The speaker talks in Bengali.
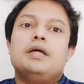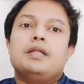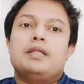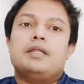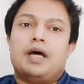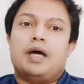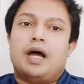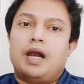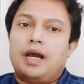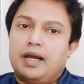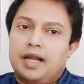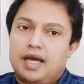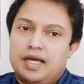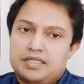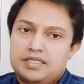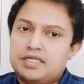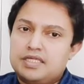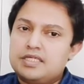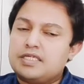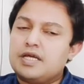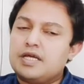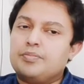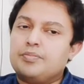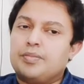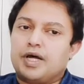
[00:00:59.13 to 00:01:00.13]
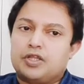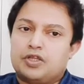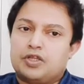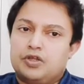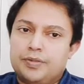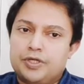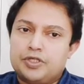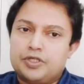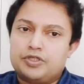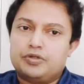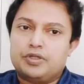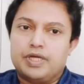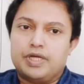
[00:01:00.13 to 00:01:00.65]
তার লাইসেন্সের
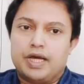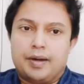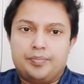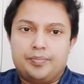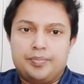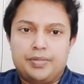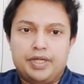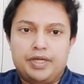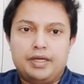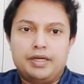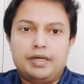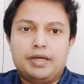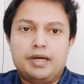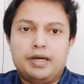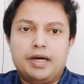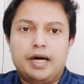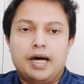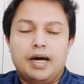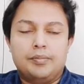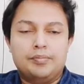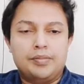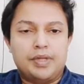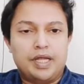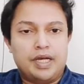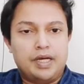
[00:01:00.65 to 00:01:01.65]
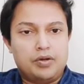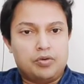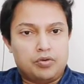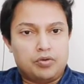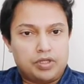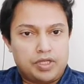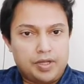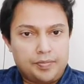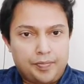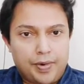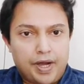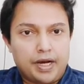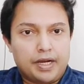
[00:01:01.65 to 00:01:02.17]
মাধ্যমে যদি আপনি আমদানি
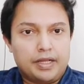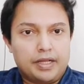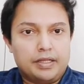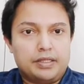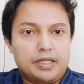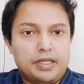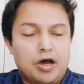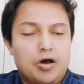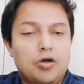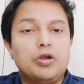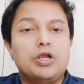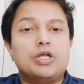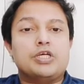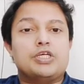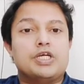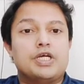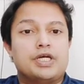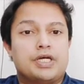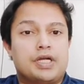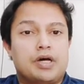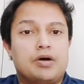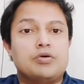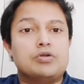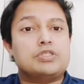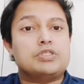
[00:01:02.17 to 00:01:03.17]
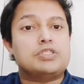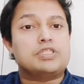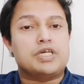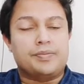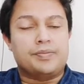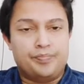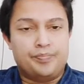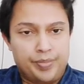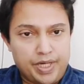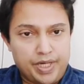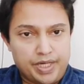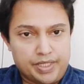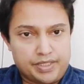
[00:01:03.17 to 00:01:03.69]
করতে পারেন তাহলে সেটা হচ্ছে
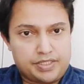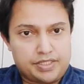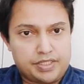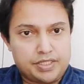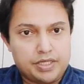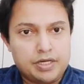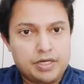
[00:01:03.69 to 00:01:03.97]
বেস্ট